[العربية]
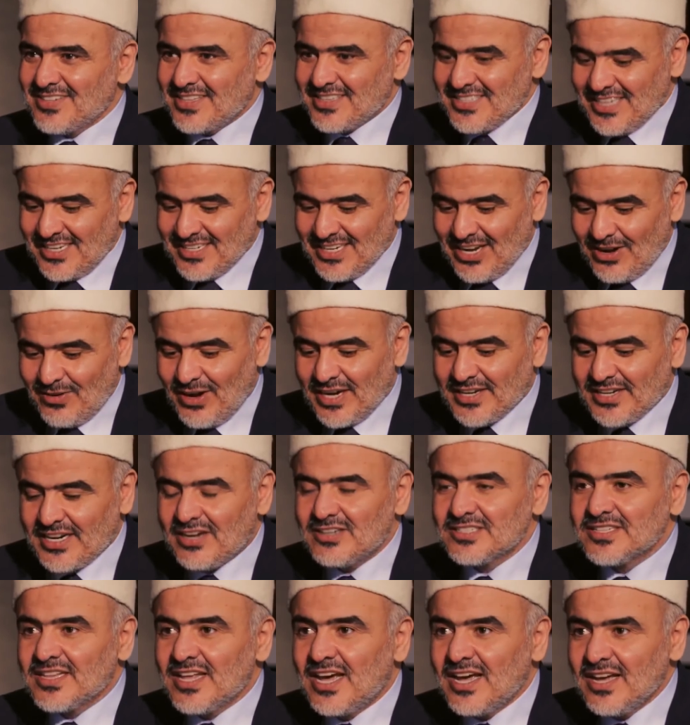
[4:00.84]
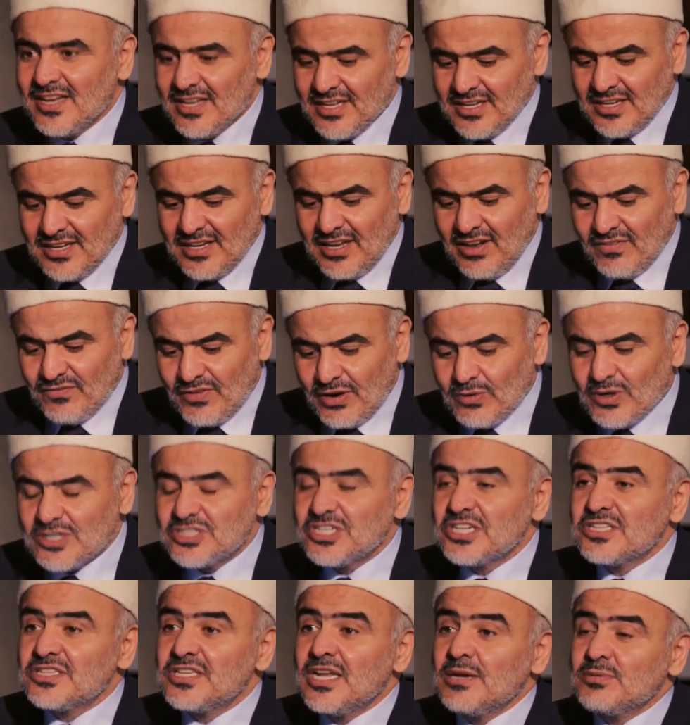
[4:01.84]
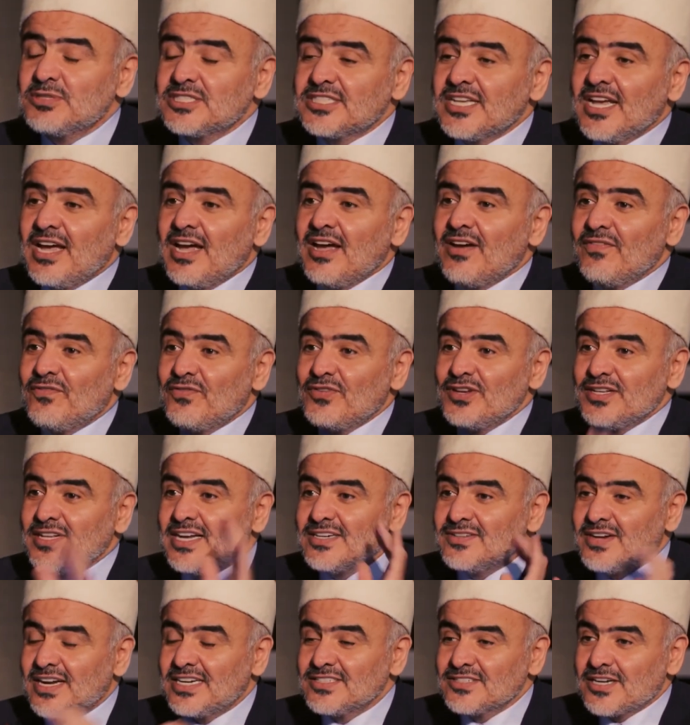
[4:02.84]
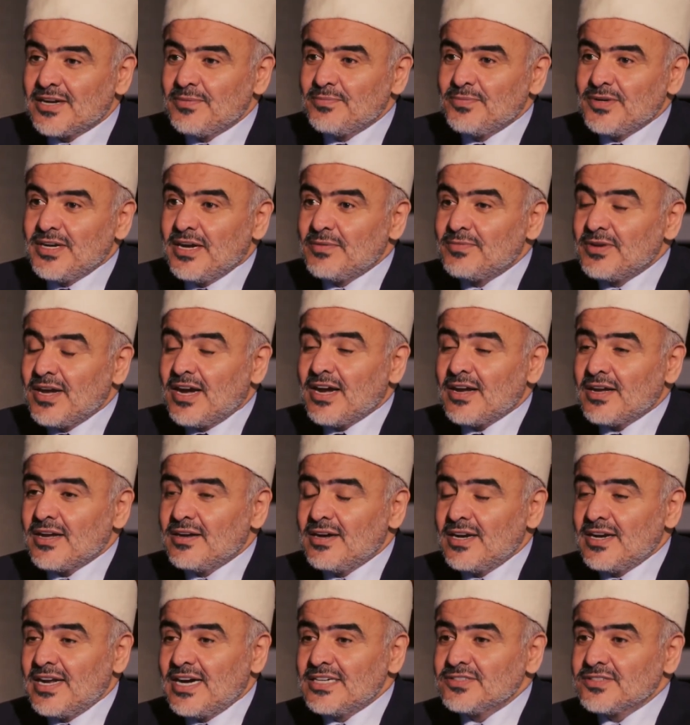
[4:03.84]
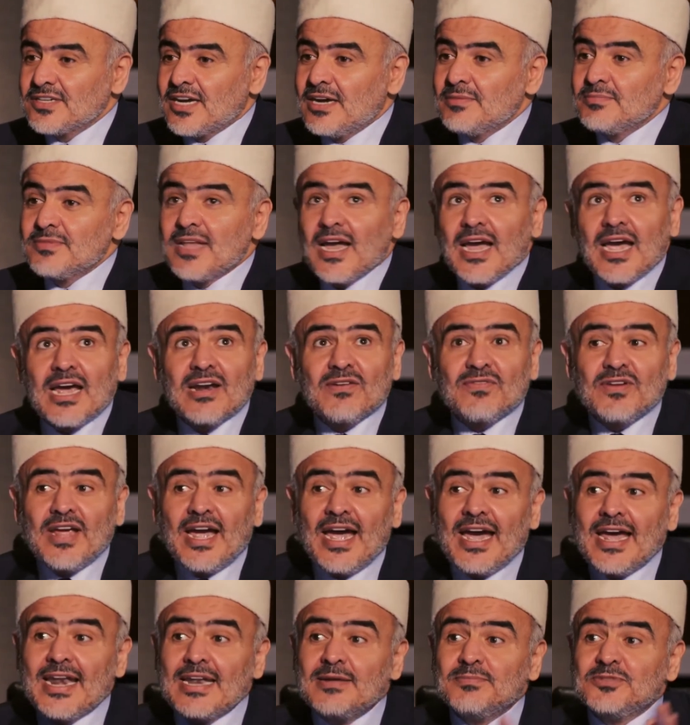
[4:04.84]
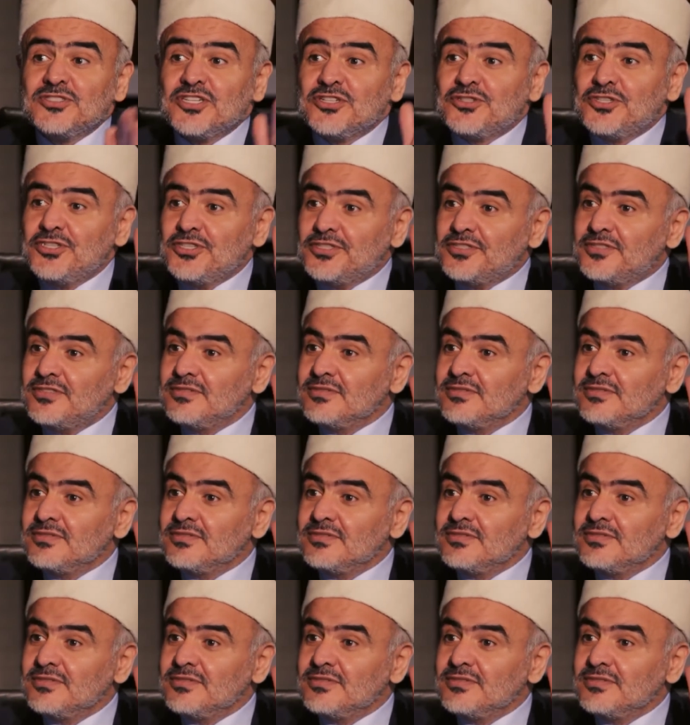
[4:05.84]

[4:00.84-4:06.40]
رضي الله عنه وارضاه آه. فوجد نفسه في دار بن بالأبي الأرقم دخل في عالم جديد